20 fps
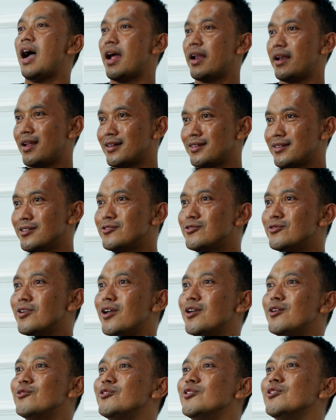anaknya juga
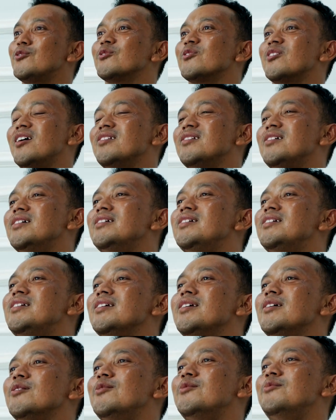ikut-ikutan
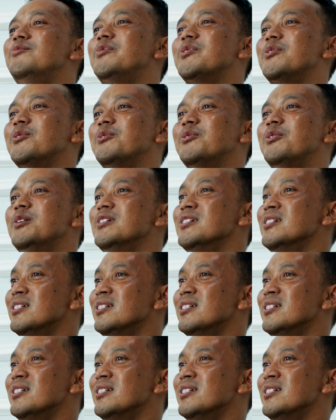gede om bro